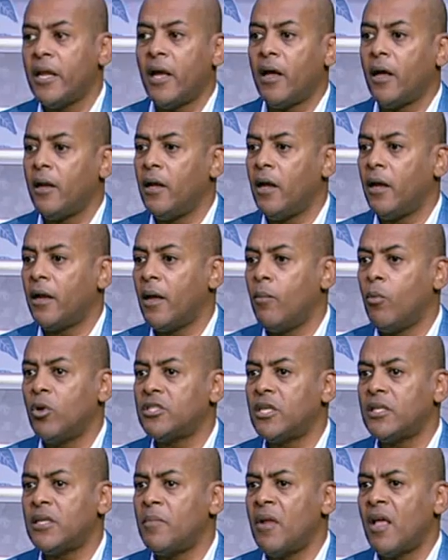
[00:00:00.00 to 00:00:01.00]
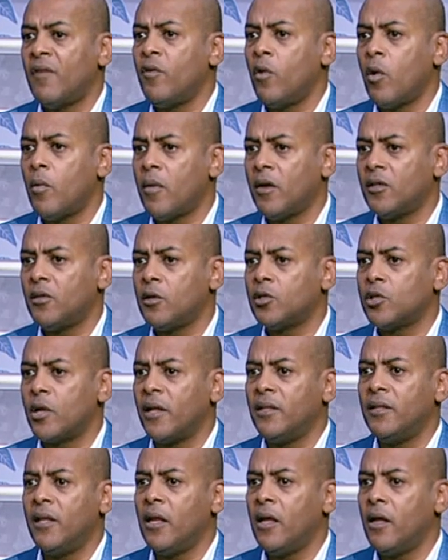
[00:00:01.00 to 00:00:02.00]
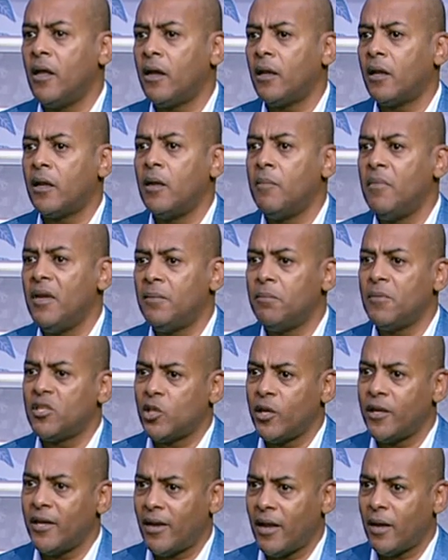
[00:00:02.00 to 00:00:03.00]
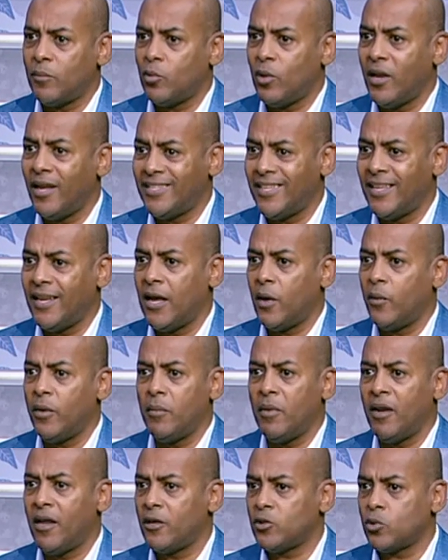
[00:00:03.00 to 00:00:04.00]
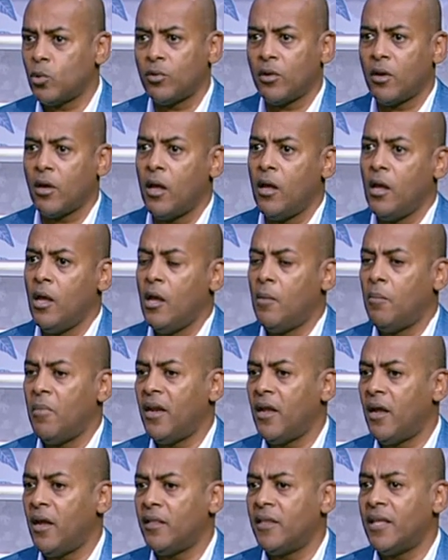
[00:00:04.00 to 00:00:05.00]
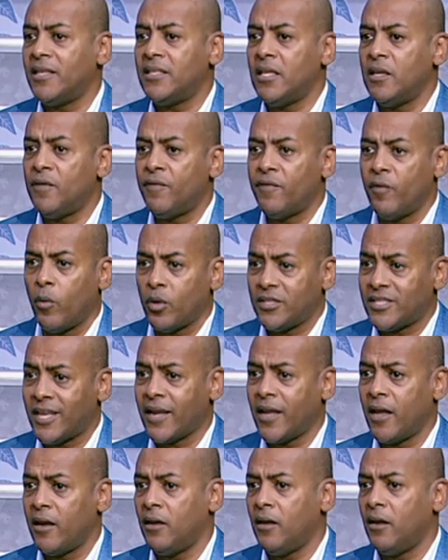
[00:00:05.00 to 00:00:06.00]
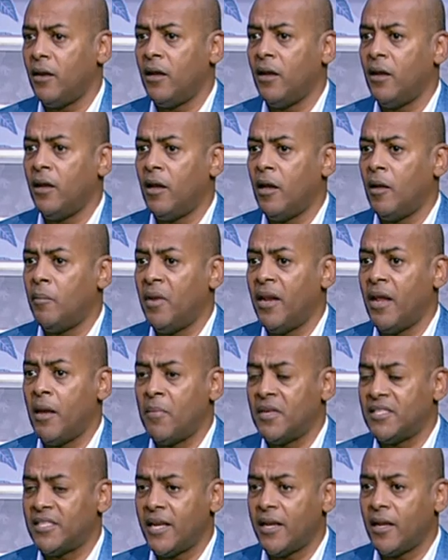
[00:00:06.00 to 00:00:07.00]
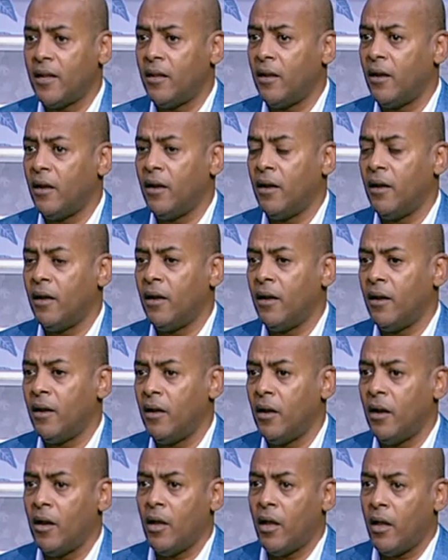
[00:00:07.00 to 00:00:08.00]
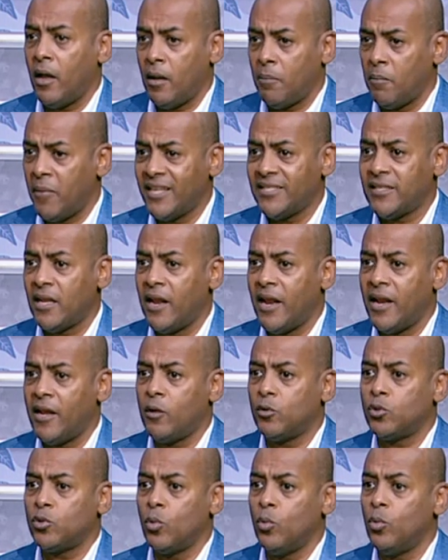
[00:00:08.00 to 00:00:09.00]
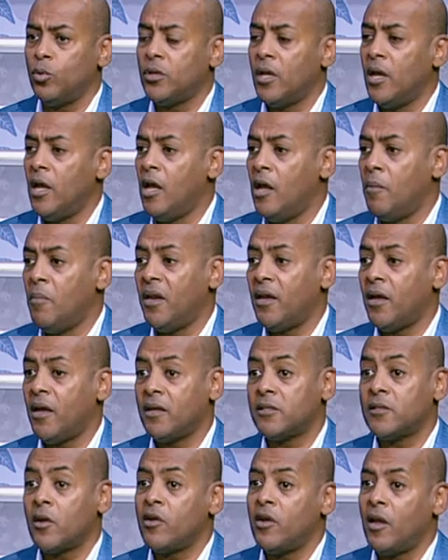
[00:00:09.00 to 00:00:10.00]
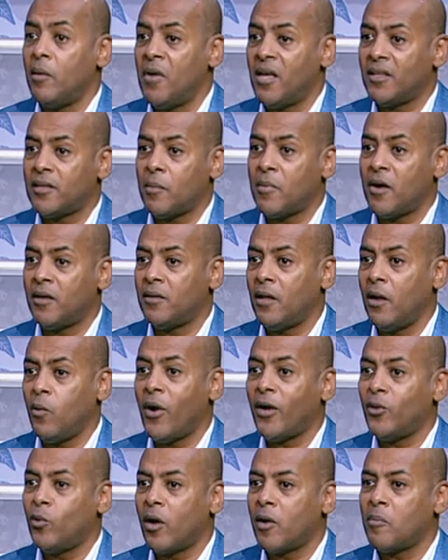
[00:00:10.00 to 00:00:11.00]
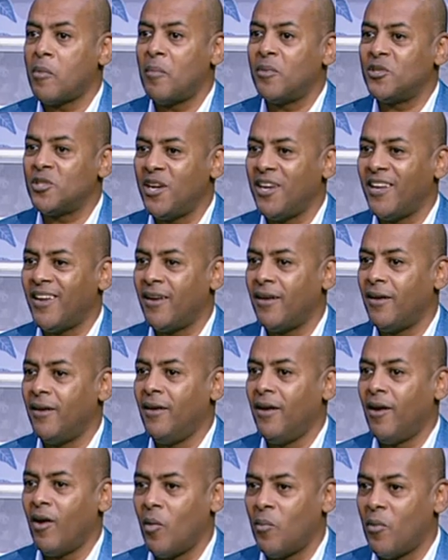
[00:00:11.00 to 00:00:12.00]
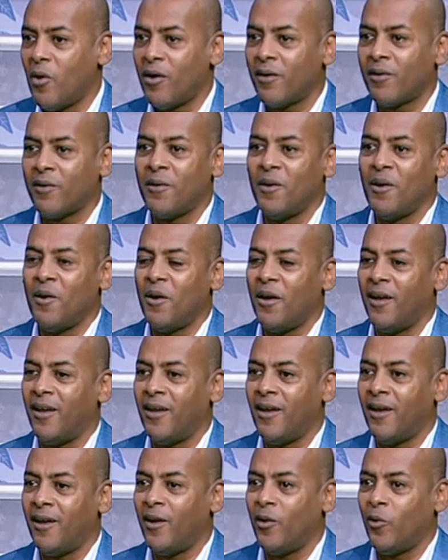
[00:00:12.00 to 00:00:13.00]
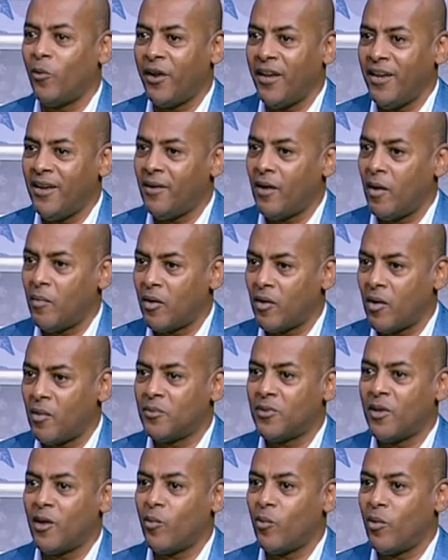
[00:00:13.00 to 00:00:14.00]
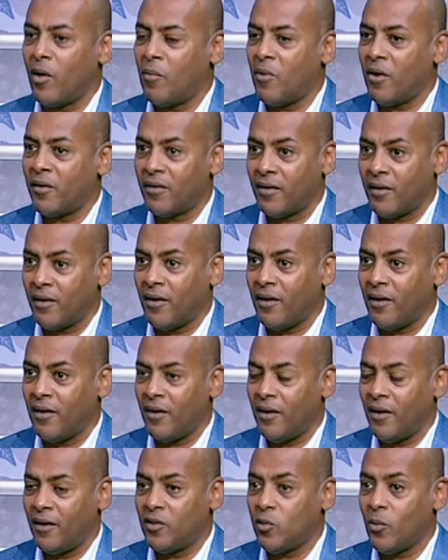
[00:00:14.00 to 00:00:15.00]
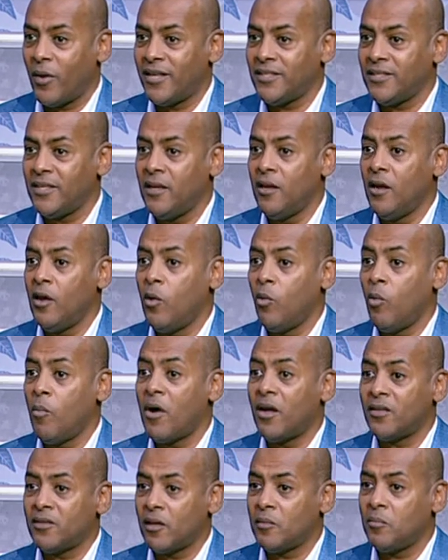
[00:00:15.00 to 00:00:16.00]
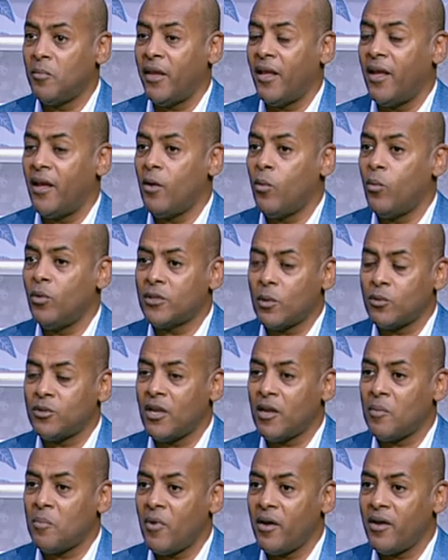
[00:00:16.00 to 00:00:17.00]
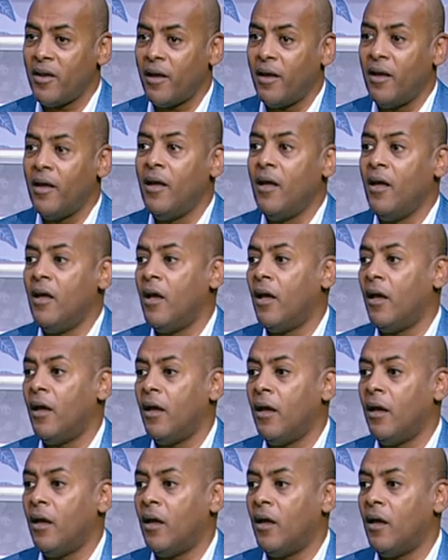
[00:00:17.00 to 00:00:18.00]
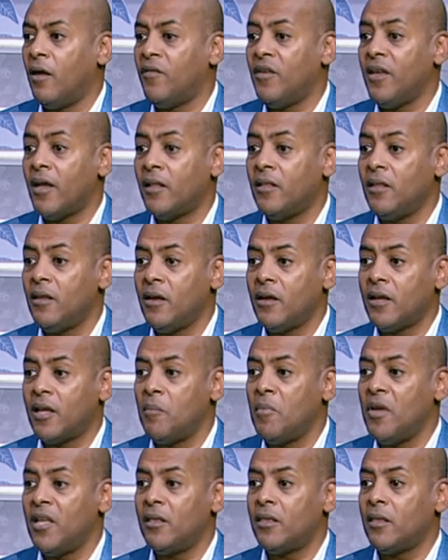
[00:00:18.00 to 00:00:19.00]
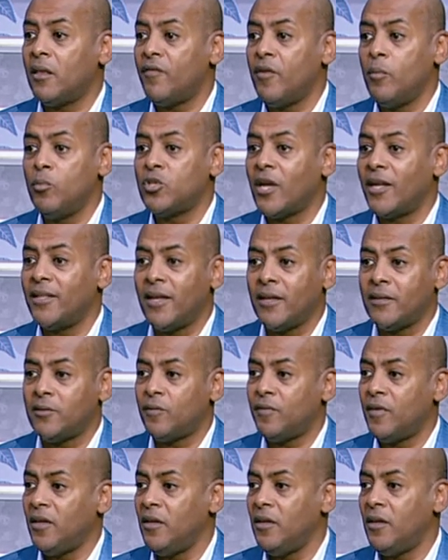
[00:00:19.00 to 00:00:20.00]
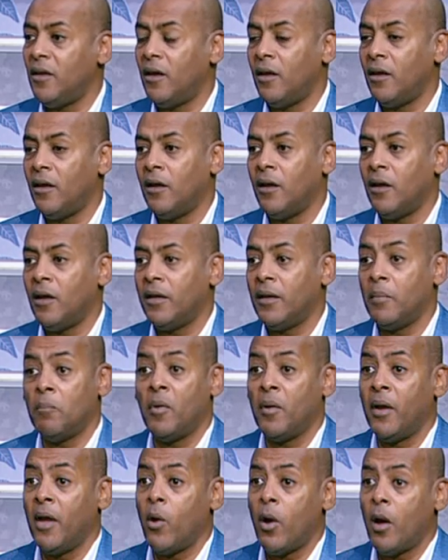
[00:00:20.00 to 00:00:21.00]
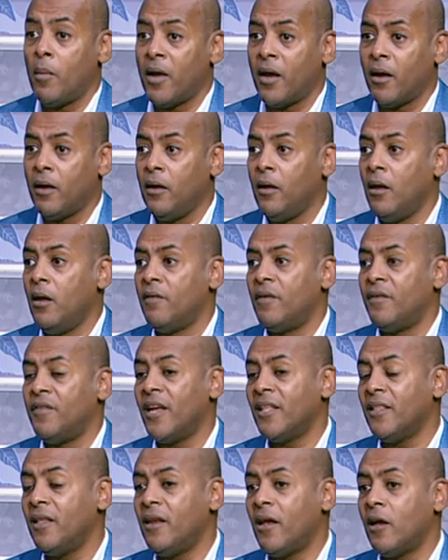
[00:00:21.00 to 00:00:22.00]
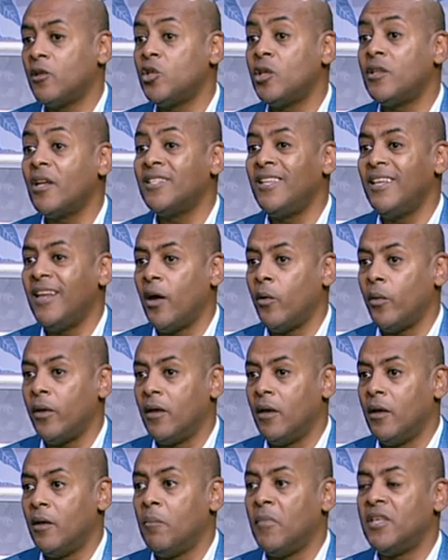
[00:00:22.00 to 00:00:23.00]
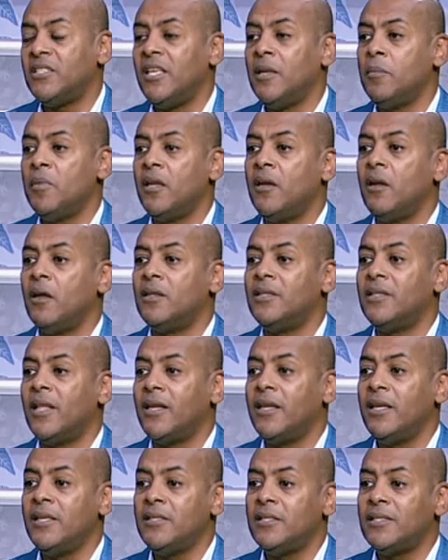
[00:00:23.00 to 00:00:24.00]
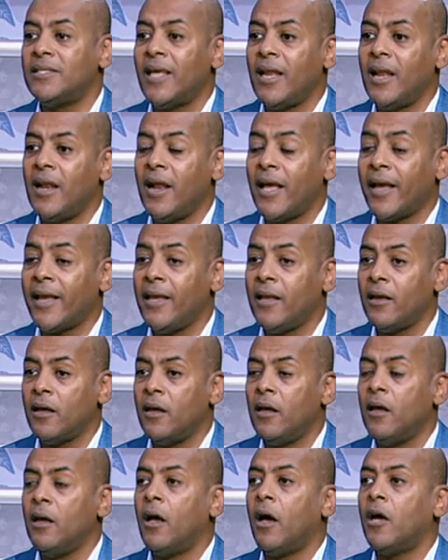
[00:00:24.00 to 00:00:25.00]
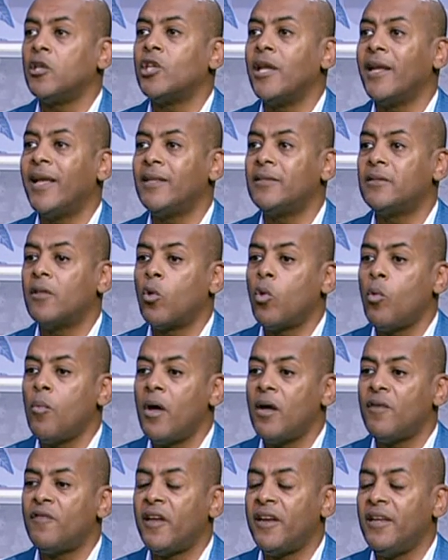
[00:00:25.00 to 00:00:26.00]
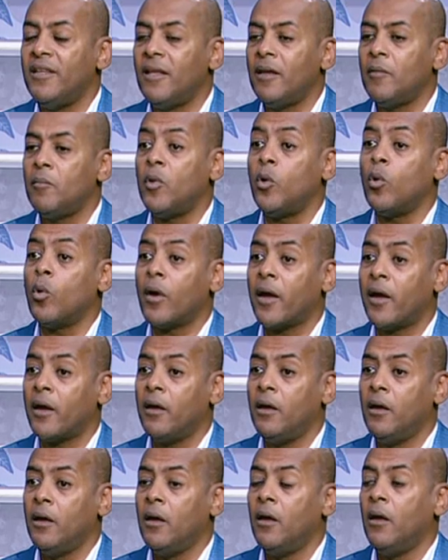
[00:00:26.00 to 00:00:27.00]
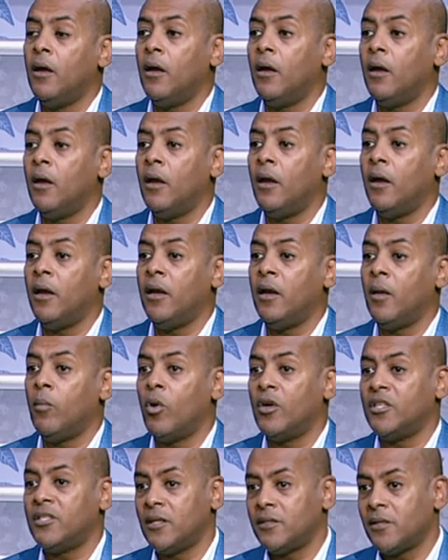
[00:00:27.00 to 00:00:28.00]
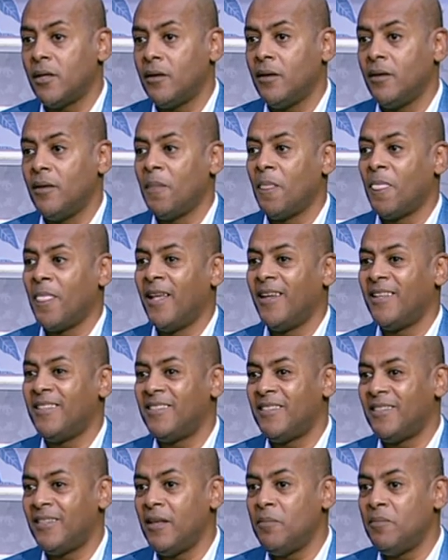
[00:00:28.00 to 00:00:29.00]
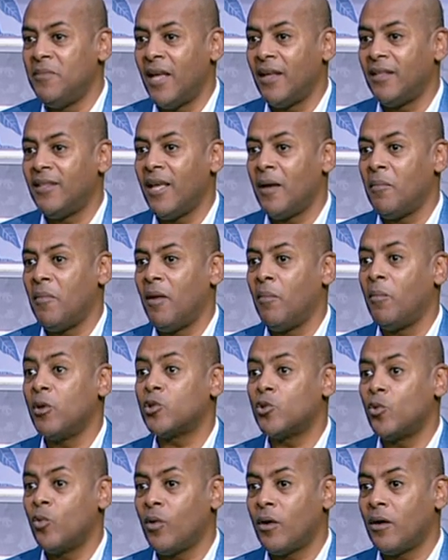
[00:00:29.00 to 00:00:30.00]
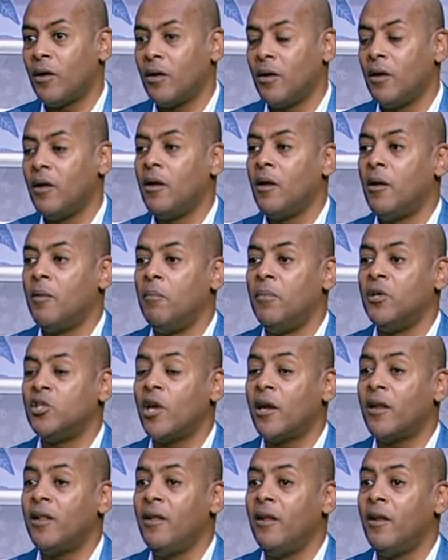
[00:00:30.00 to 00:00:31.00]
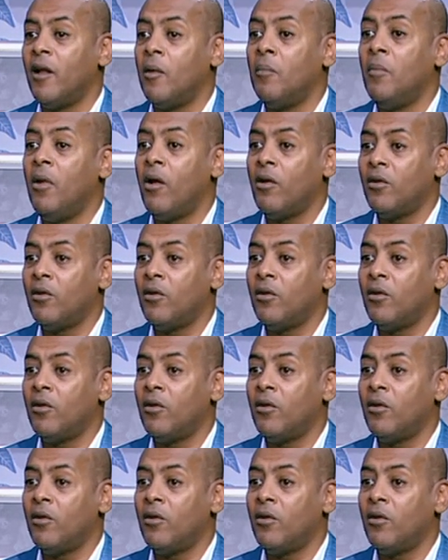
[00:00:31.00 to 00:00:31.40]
احنا احنا كمؤسسه من 2014 عندنا كميه مشاريع الحمد لله كتير قوي منها سطره منها تسقيف وسكن آه، بناء مساكن للمنازل القليله السقوط منها سقي الماء طبعا ده لوحده اربع مشاريع ابار آه، نوعين ابار امطار وابار آه، ارتوازي ومحطات مياه وتوصيلات مياه في عندنا كميه في مساعدات في جوامع في عندنا انشطه كتير قوي بس مم. يمكن التركيز السنه الاخيره عشان كانت تجربه فريده من نوعها آه، ان مؤسسه تبدا تعمل مشروع بشكل